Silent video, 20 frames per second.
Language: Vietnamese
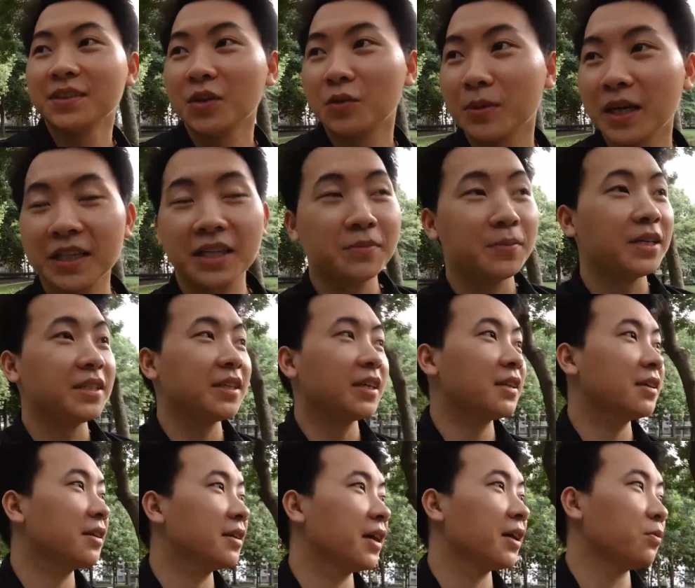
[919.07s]
Hôm nay thì mình sẽ
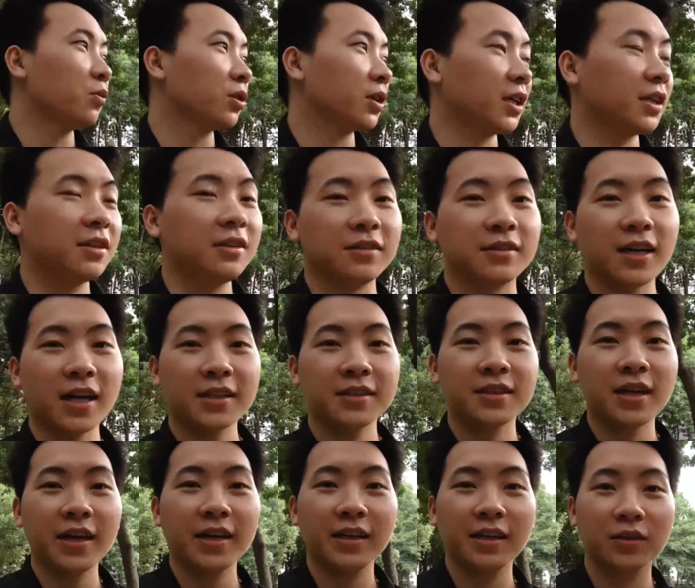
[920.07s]
thực hiện một cái thử thách
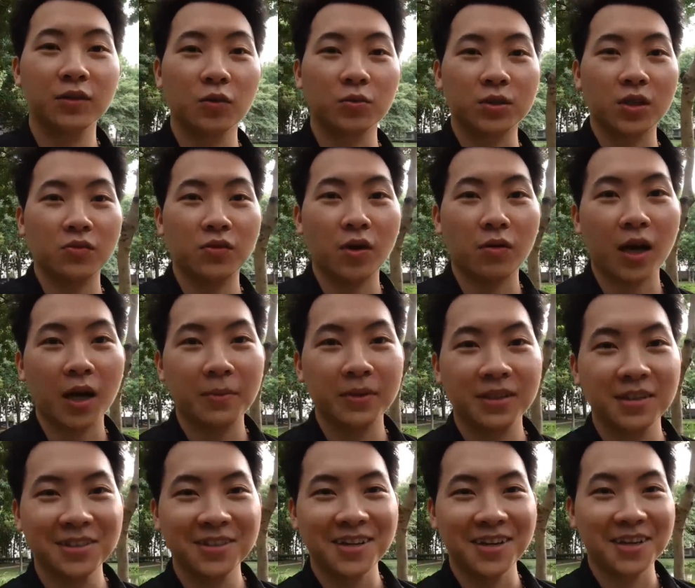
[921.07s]
chạy liên tục trong vòng hai mươi
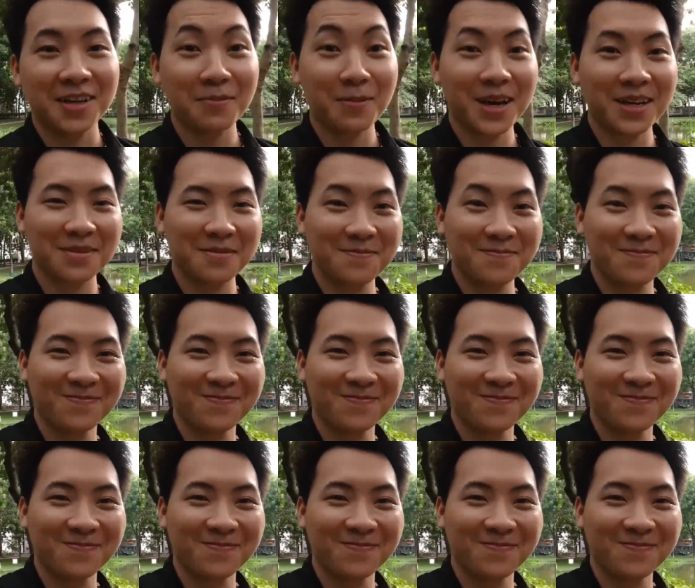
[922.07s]
tư giờ nha các bạn.